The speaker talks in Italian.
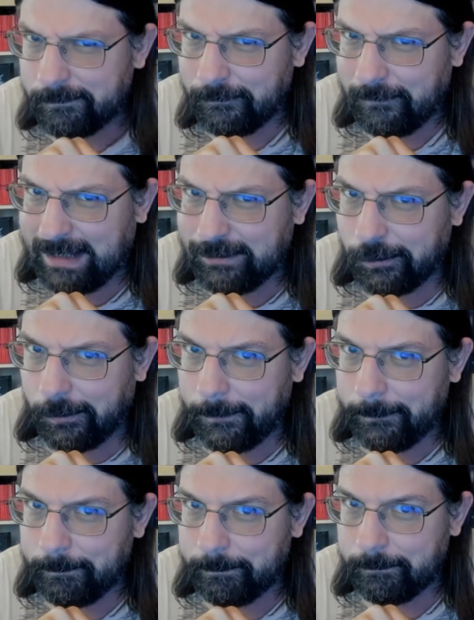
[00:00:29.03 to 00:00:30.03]

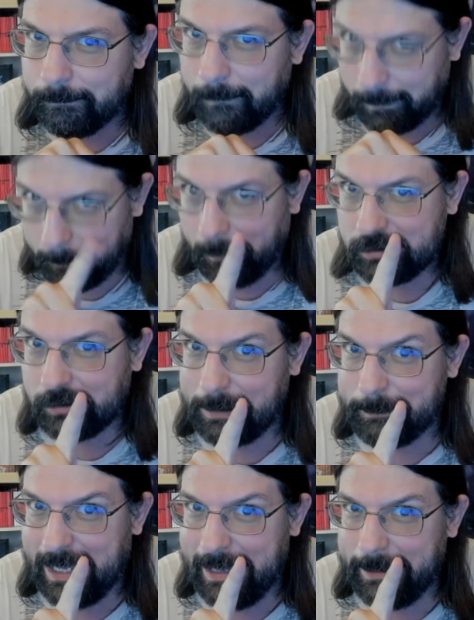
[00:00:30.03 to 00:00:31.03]
Fatto? Posso
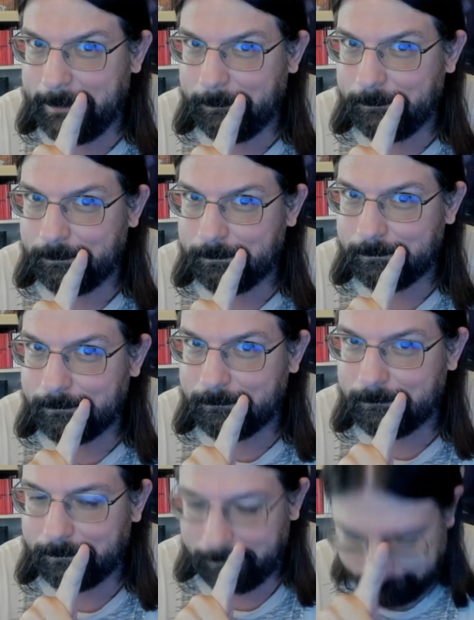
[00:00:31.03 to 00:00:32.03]
cambiare?
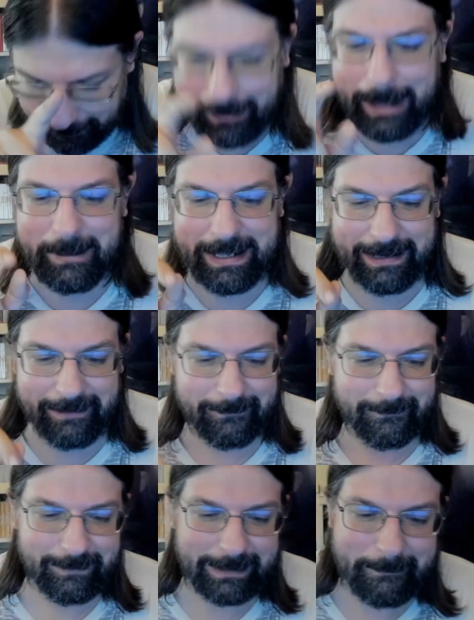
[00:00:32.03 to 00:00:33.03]
Va bene.
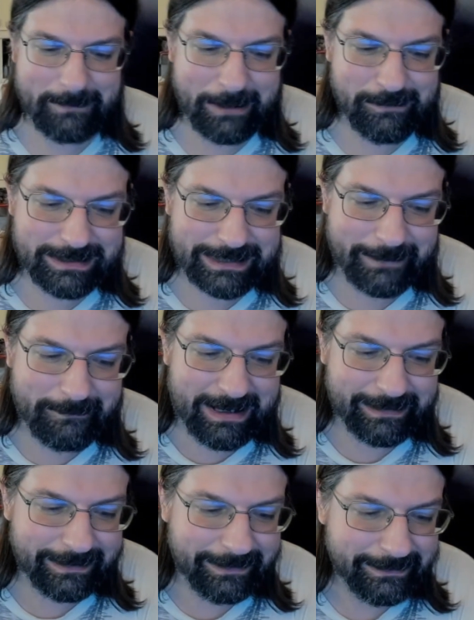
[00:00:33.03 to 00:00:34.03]
Cambiamo di
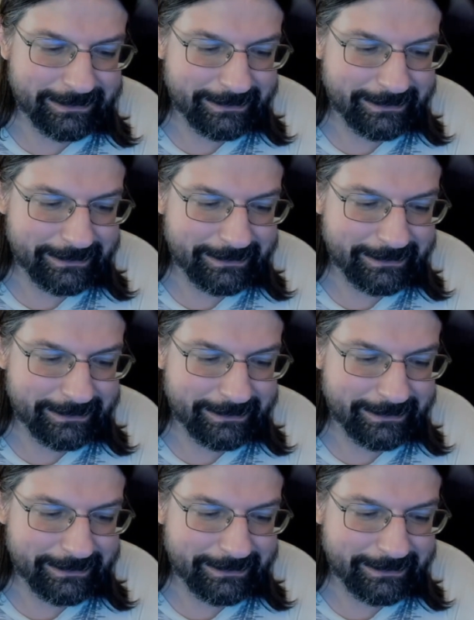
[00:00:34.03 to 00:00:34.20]
schermata.